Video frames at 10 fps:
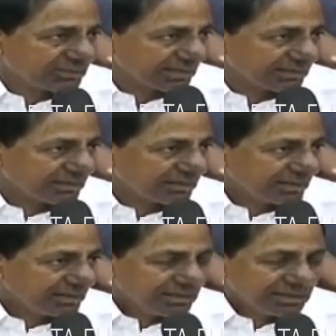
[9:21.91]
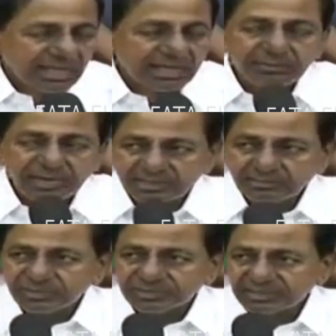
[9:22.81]
ఉంటారు ట్యాప్ మాదేం
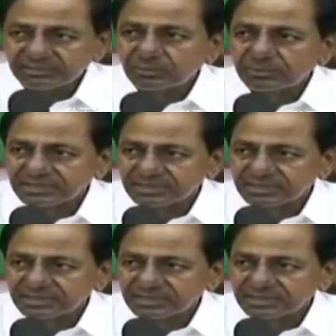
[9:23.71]
పోయిందని ఓపెన్